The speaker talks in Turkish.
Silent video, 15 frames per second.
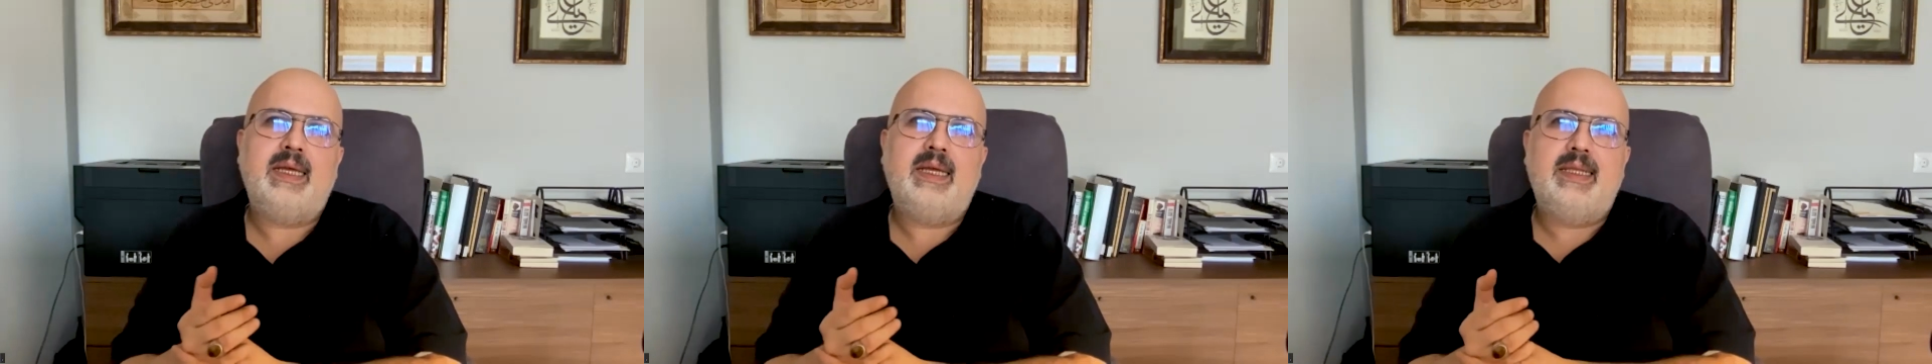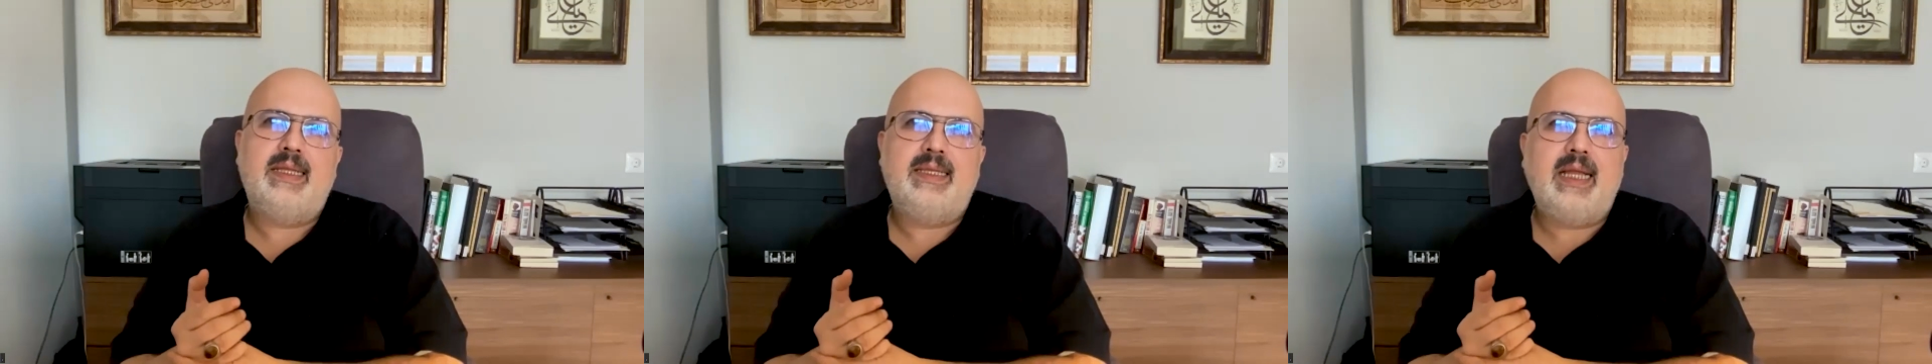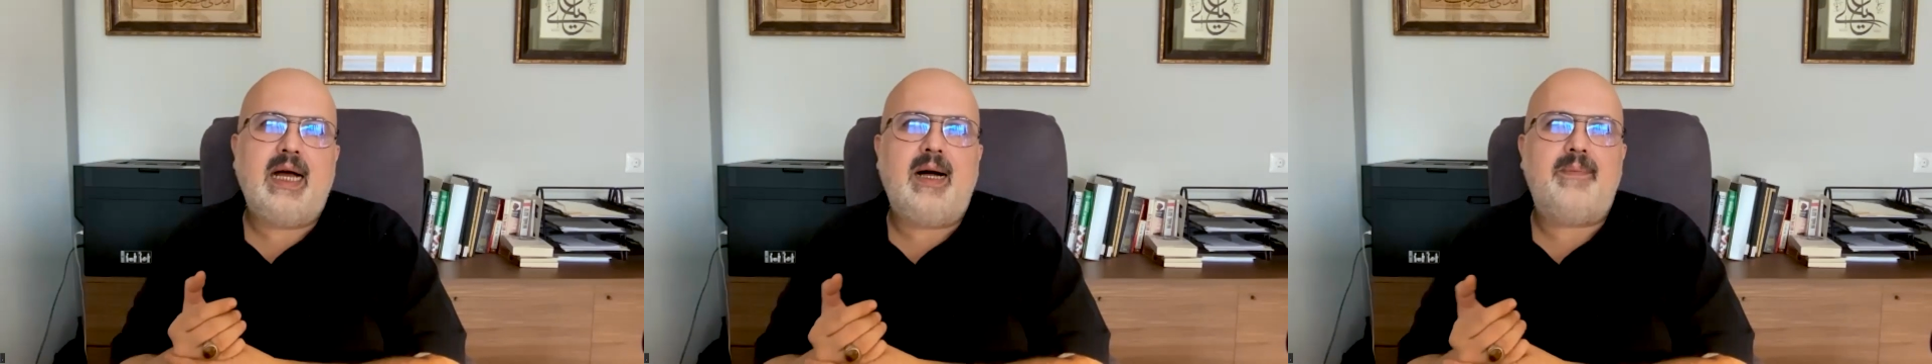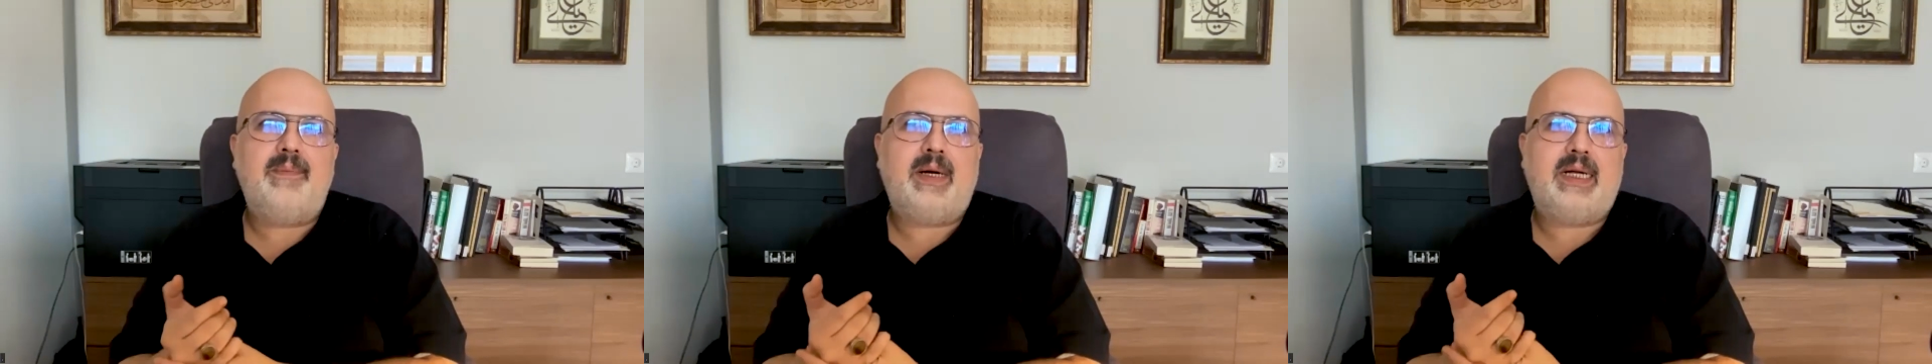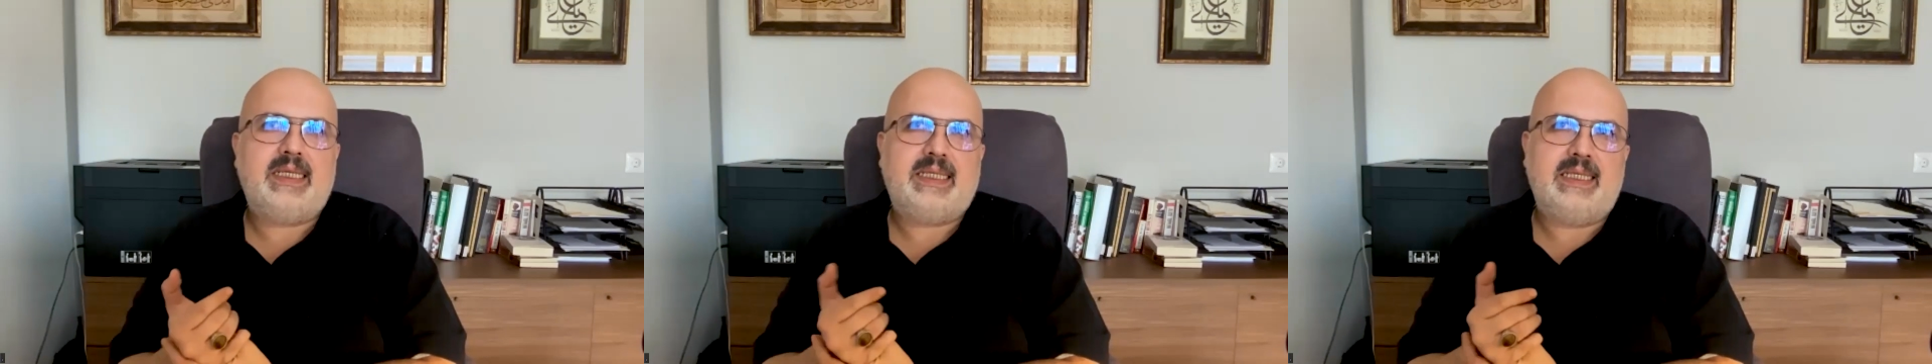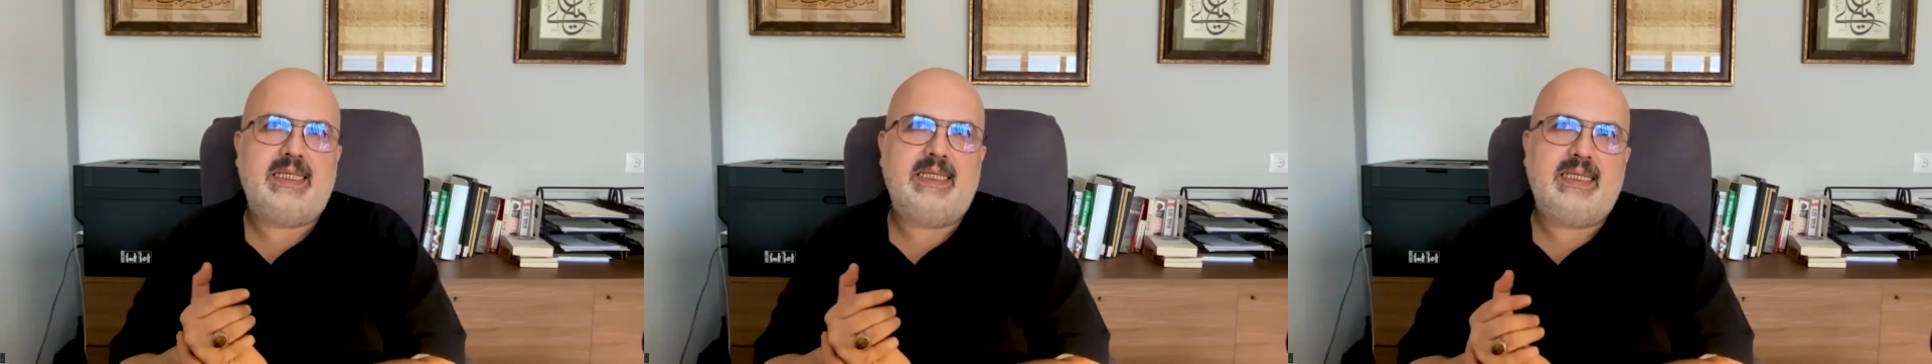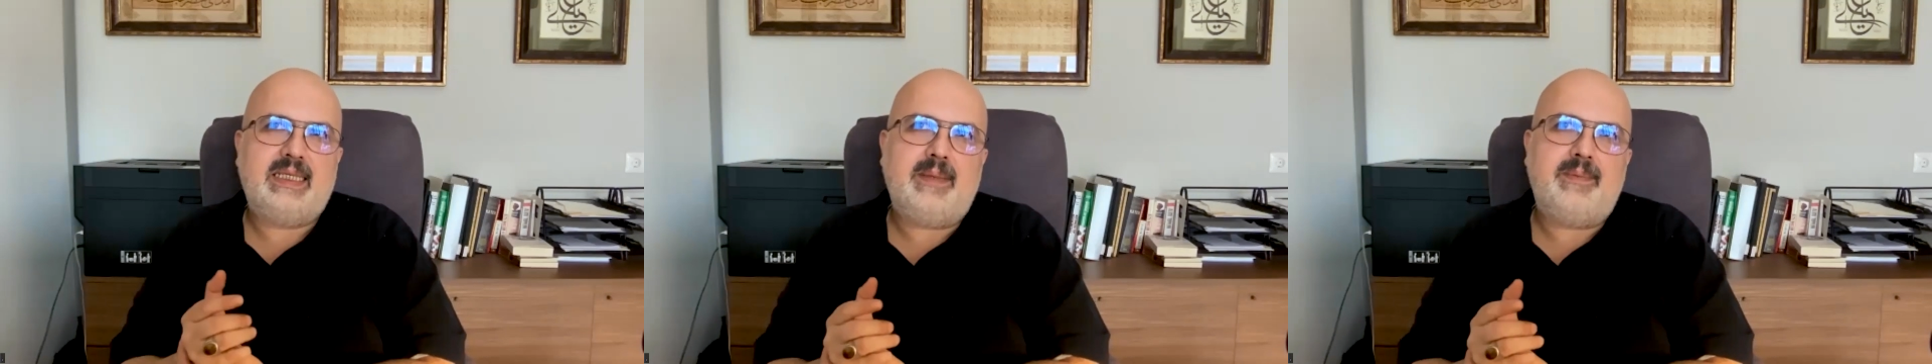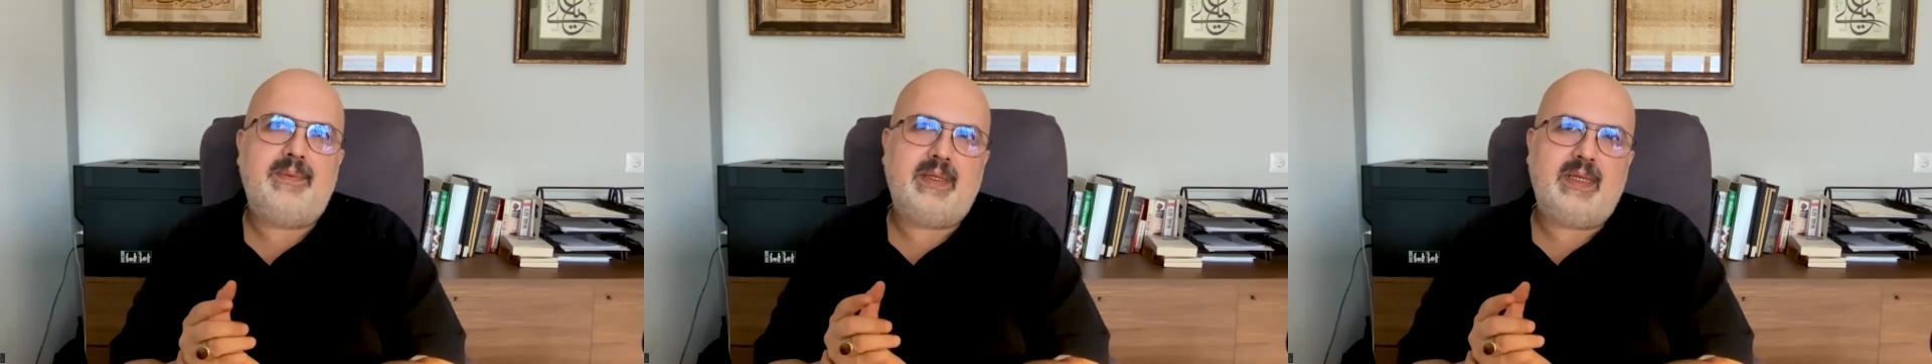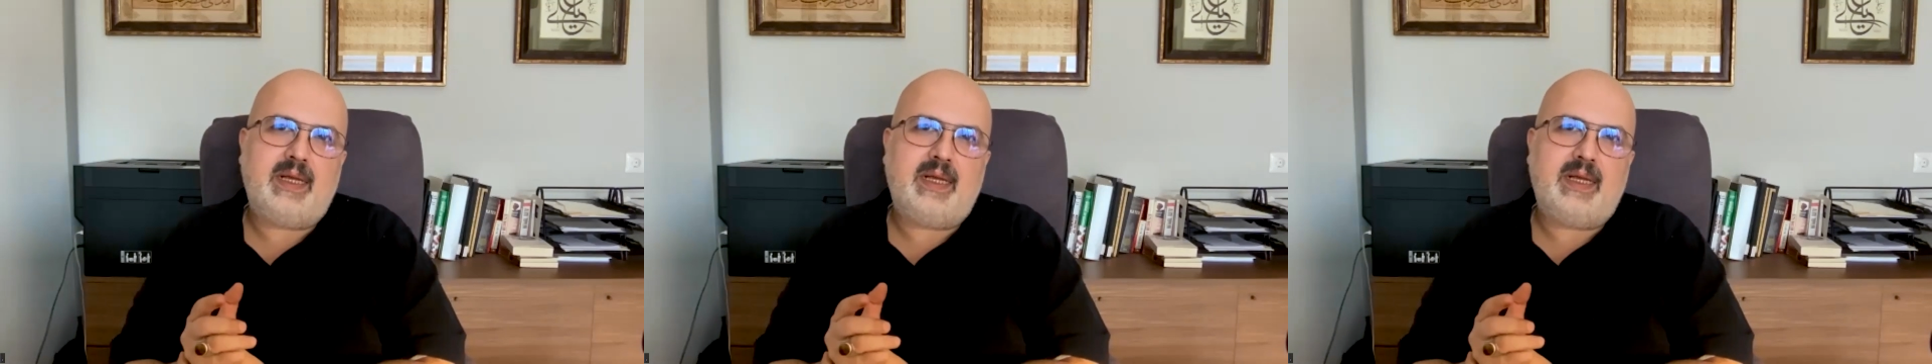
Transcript: ne yaparsanız yapın